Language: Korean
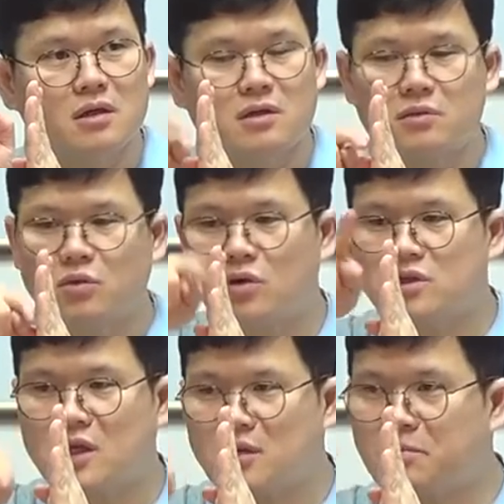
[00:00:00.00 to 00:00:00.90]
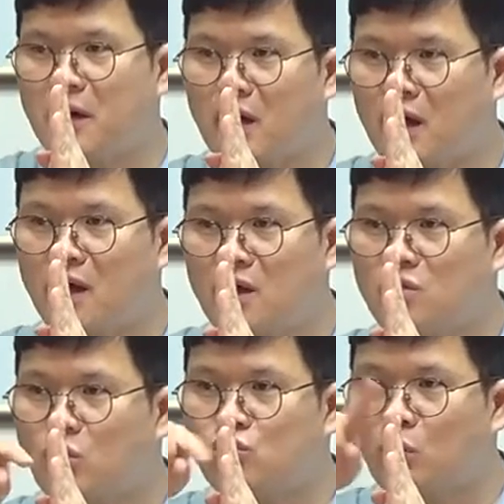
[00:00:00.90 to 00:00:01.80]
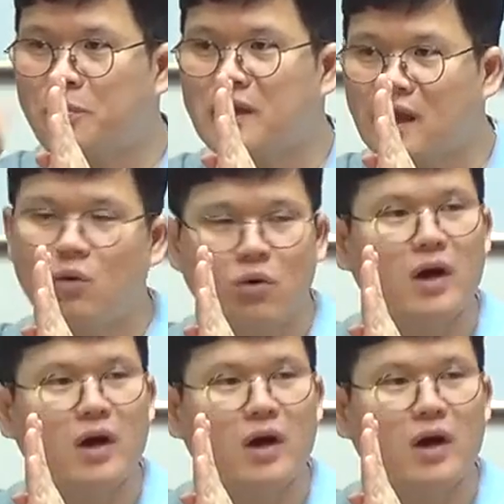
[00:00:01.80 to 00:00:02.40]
그럼고 여긴 사인파가 더 좁게 나올